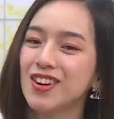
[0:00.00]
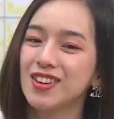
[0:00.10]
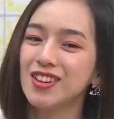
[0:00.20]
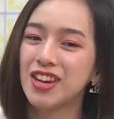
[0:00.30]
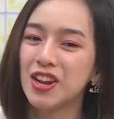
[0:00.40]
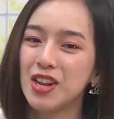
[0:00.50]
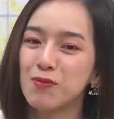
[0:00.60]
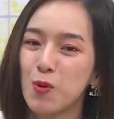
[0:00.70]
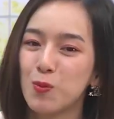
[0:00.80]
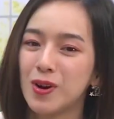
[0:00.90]
có có thể nói là
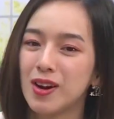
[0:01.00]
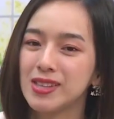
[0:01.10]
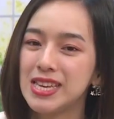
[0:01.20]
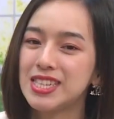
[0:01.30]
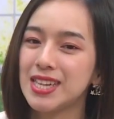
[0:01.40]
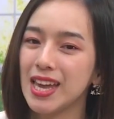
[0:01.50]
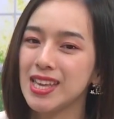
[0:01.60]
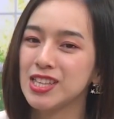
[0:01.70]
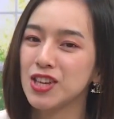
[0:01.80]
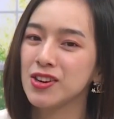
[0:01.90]
một uh, chia sẻ
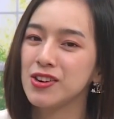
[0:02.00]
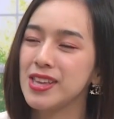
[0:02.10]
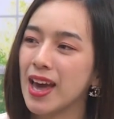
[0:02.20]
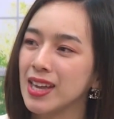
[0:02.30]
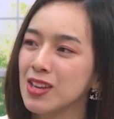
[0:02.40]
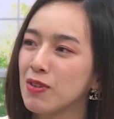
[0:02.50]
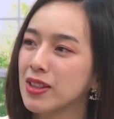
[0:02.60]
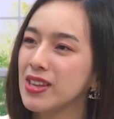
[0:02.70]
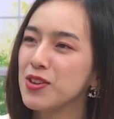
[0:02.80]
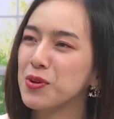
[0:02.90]
dành cho người dạy nhưng mà
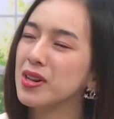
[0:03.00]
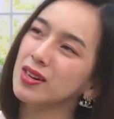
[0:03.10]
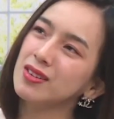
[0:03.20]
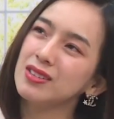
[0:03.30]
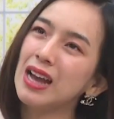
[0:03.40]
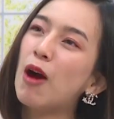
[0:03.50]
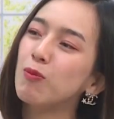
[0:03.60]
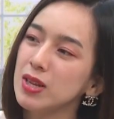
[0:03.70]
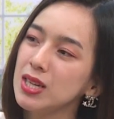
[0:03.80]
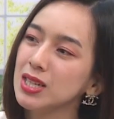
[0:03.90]
thí dụ như là người
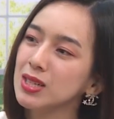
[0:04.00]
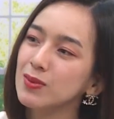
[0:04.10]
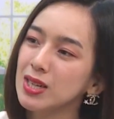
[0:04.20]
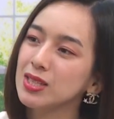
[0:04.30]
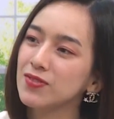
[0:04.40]
học đi À.